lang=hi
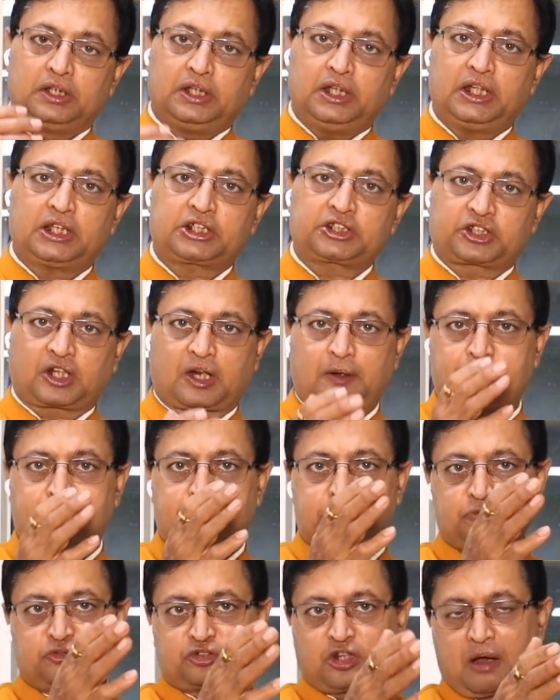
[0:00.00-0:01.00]
एक तरफ
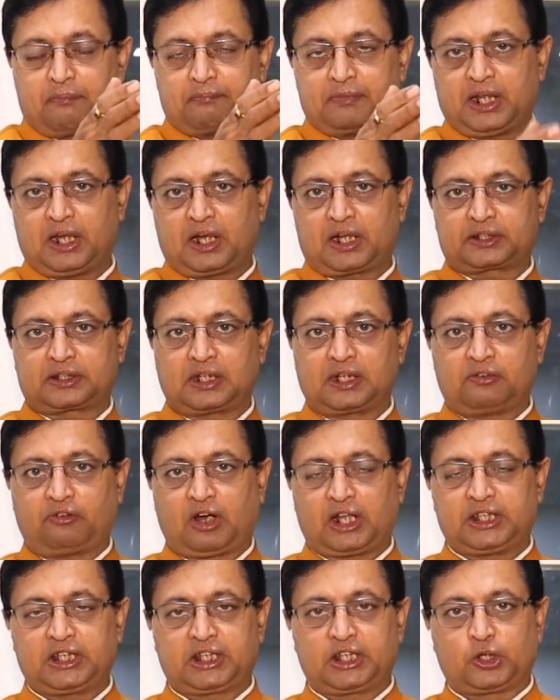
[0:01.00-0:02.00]
सामने
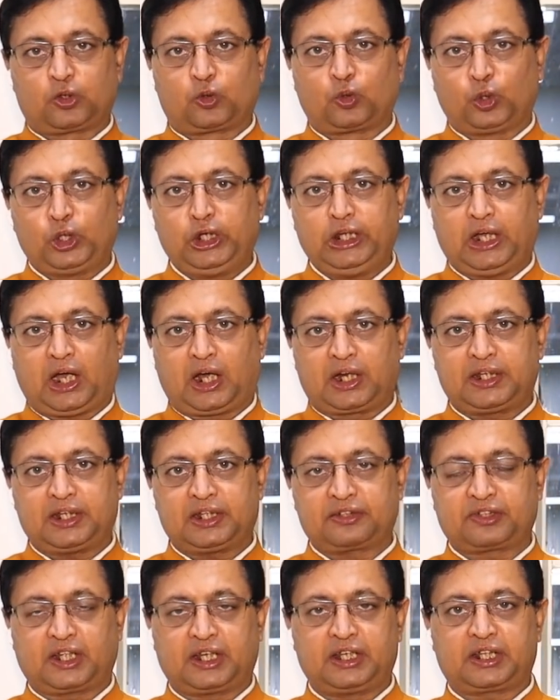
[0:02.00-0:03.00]
आतंकवादी की गोली आ रही
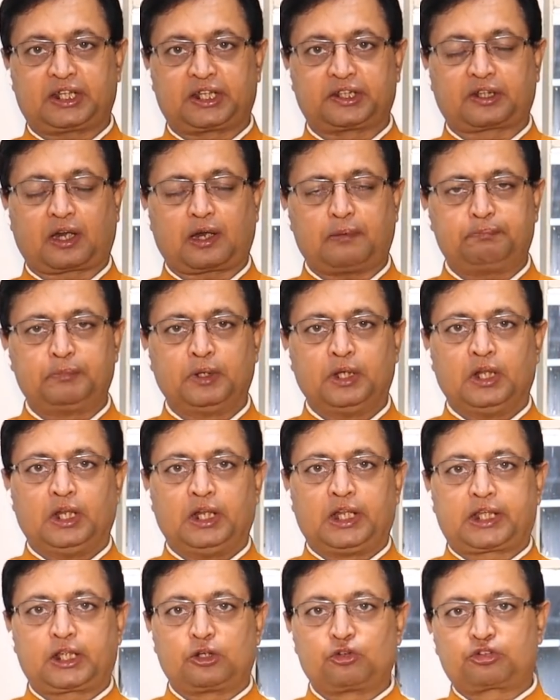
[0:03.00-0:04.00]
है सैनिक की तरफ
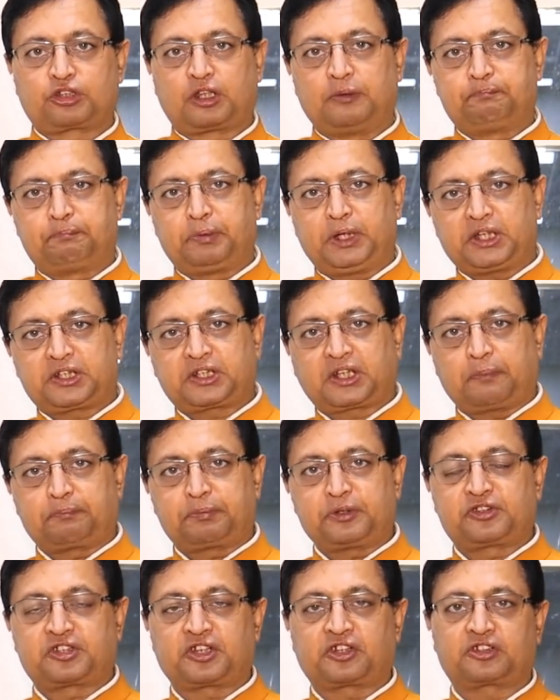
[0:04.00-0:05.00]
लेकिन उसकी पीठ के
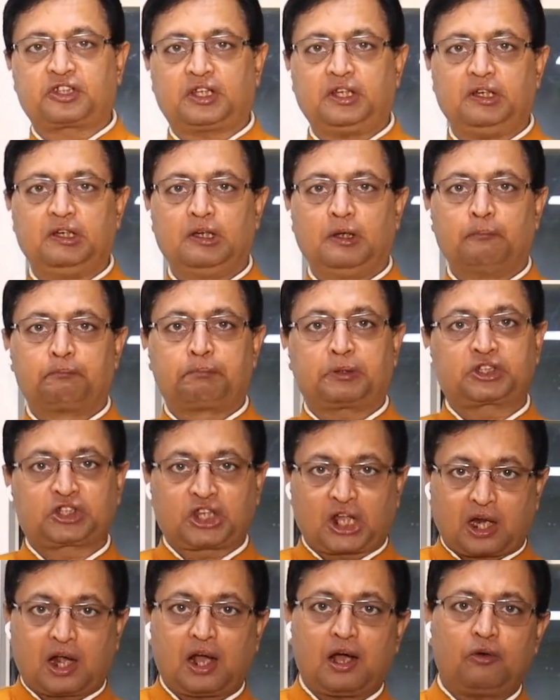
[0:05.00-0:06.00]
पीछे से
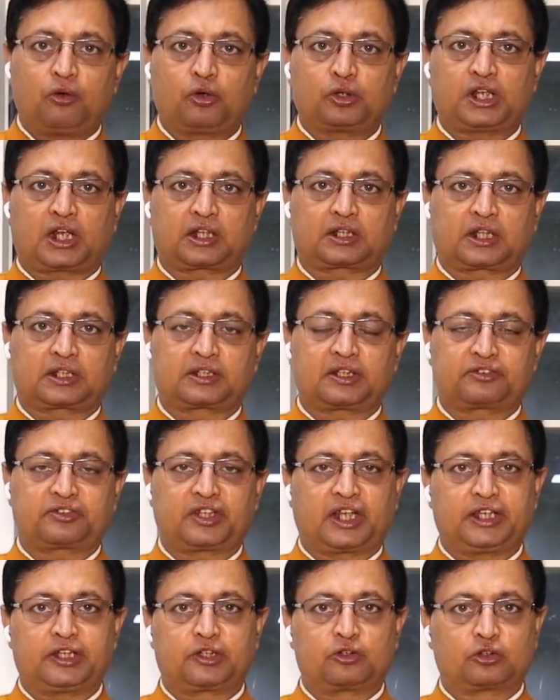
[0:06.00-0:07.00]
पत्थराव हो जाता था
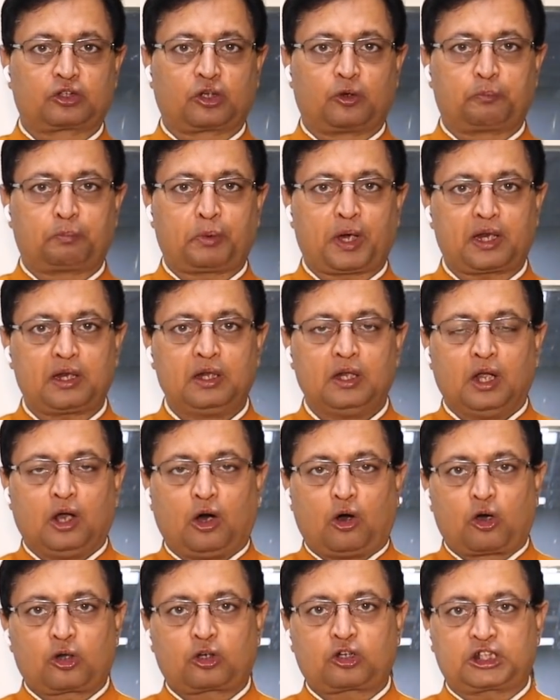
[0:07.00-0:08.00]
सैनिकों के ऊपर
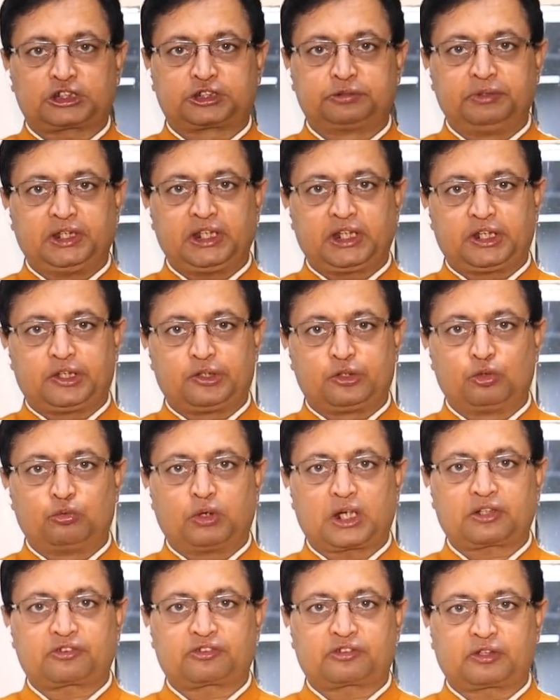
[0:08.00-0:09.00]
और कश्मीरी
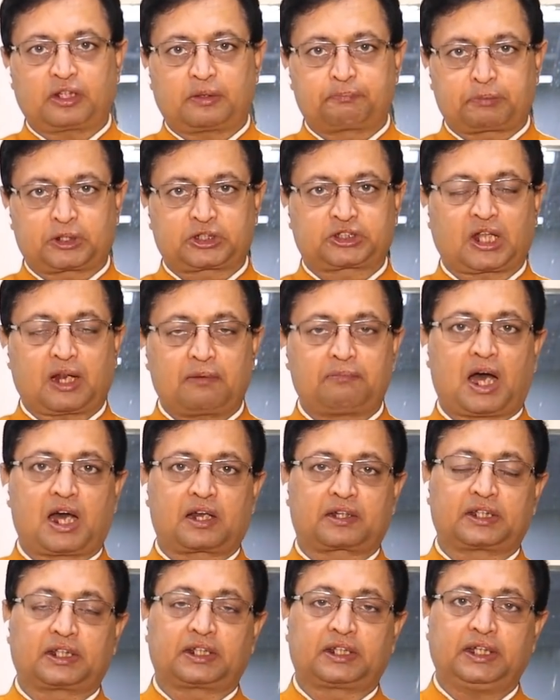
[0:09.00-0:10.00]
युवक से पत्थर
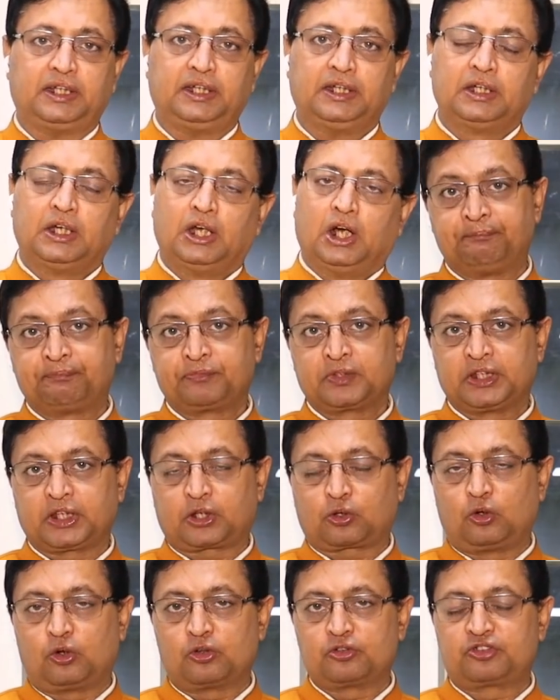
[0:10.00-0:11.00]
मारते थे ये
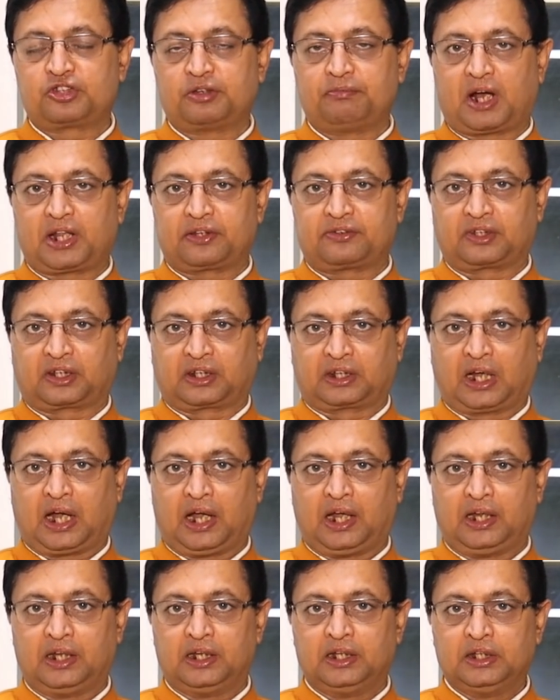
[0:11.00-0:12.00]
कौन सी मानसिकता
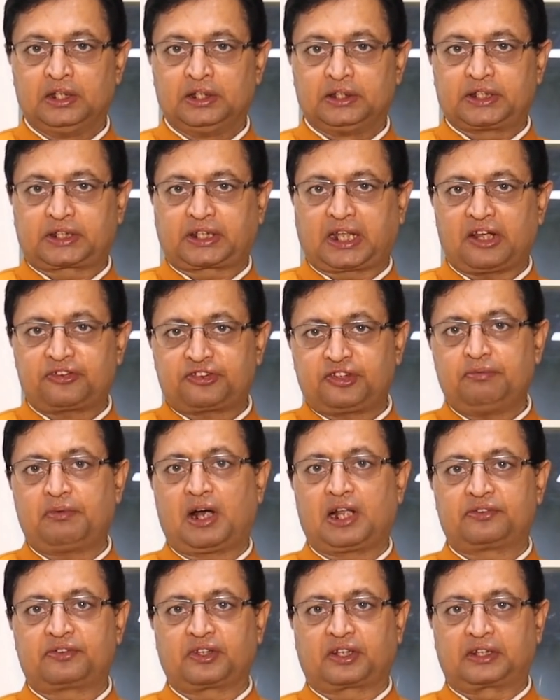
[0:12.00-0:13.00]
है ये कैसी
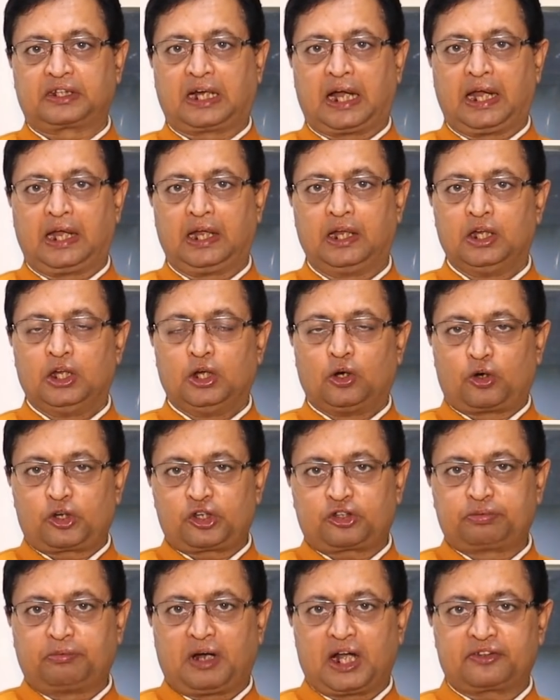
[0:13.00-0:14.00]
मानसिकता है और
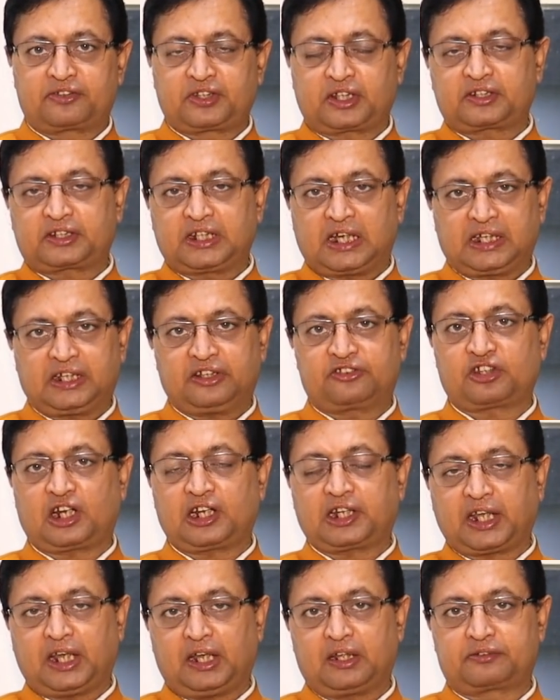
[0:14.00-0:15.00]
इस मानसिकता के
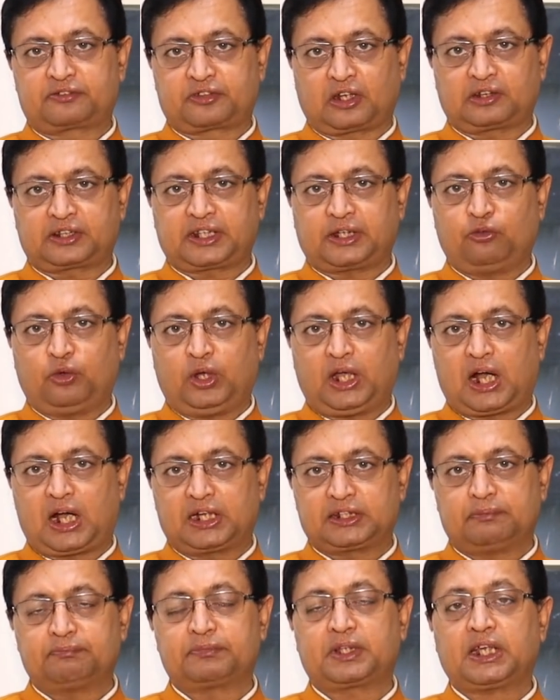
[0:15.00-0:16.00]
चल के चलते हुए
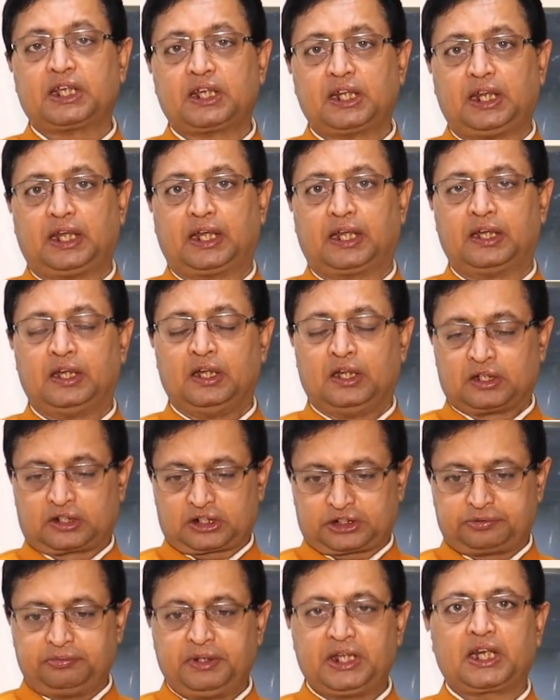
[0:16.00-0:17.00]
आज हम देख रहे हैं
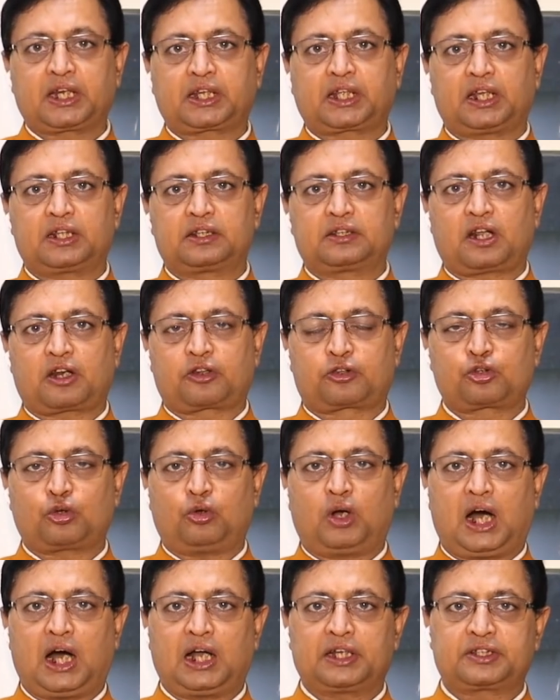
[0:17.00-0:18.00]
कश्मीर के अंदर
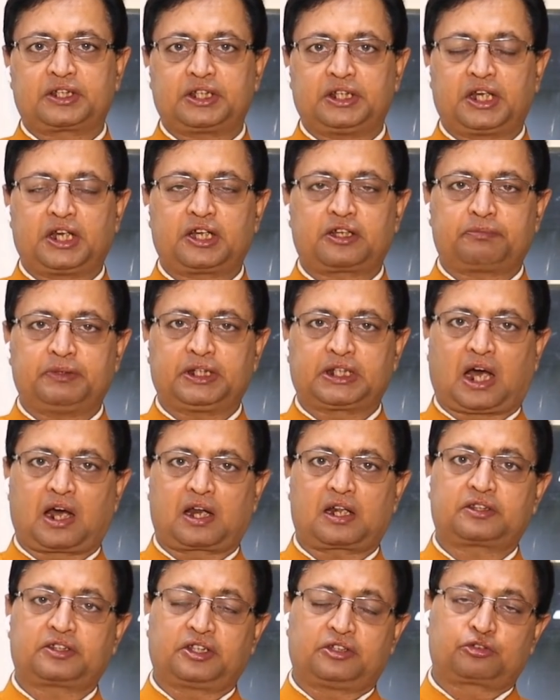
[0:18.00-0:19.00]
जो आज की डेट में
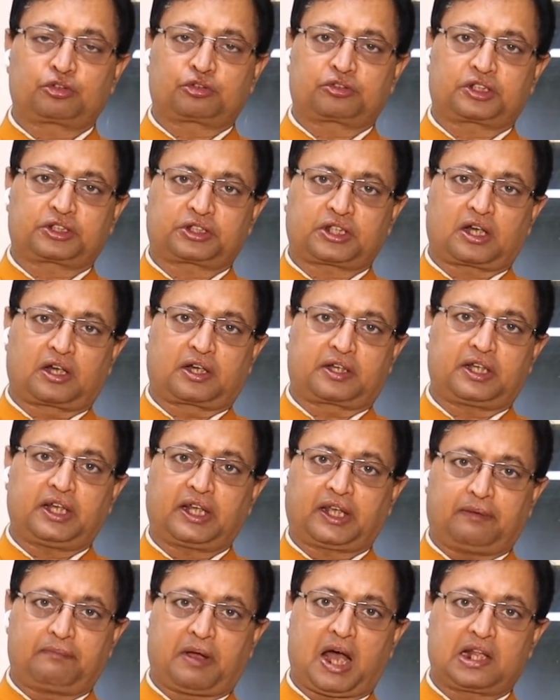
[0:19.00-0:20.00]
धारा 370
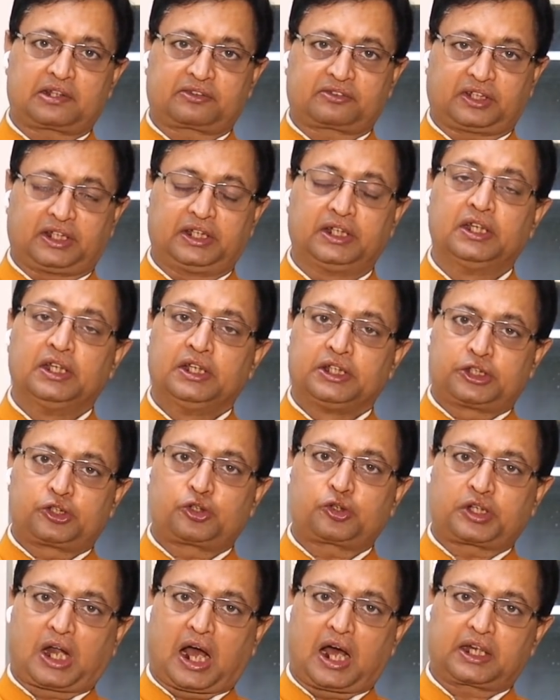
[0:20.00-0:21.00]
हटने के बाद से ये
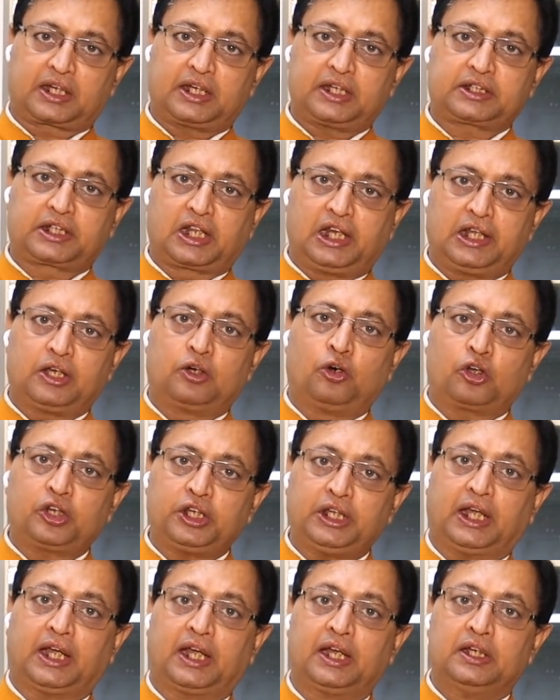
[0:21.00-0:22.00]
जो टारगेट किलिंग हो
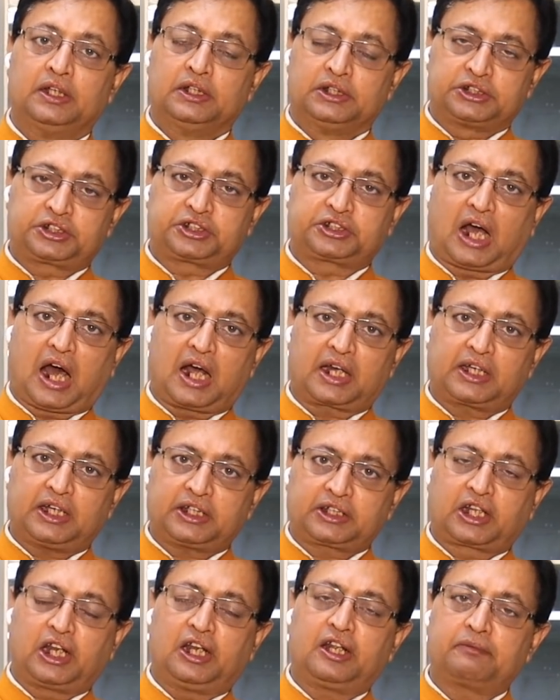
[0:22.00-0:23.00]
रही है इस
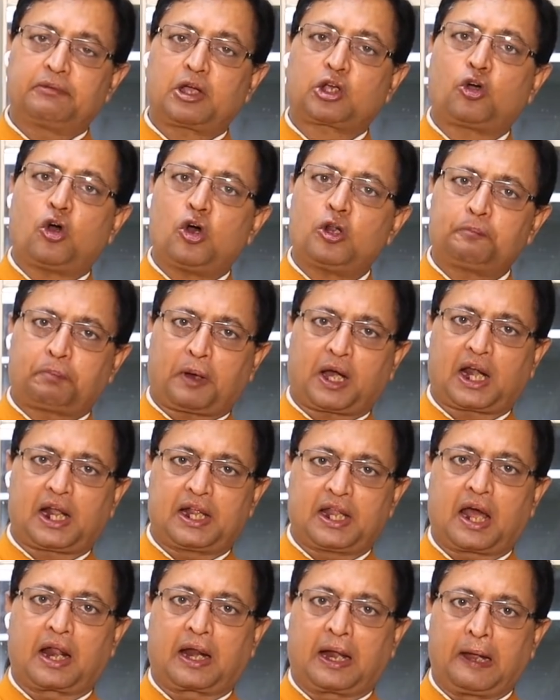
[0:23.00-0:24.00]
टारगेट किलिंग में कौन
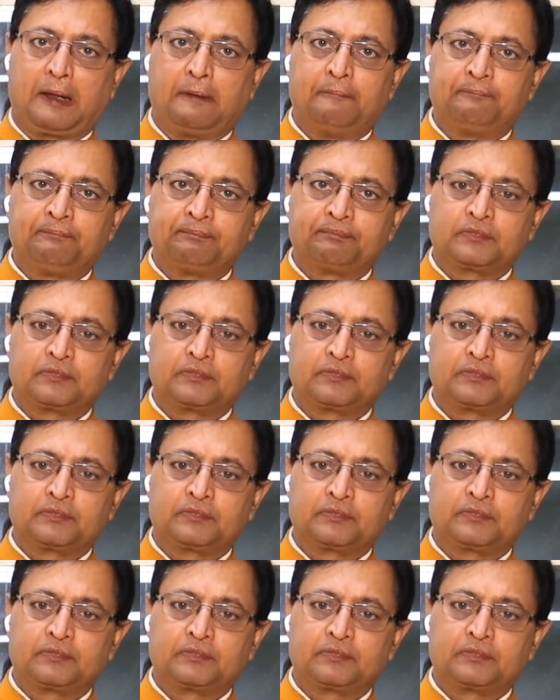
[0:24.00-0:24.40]
पकड़ा जा रहा है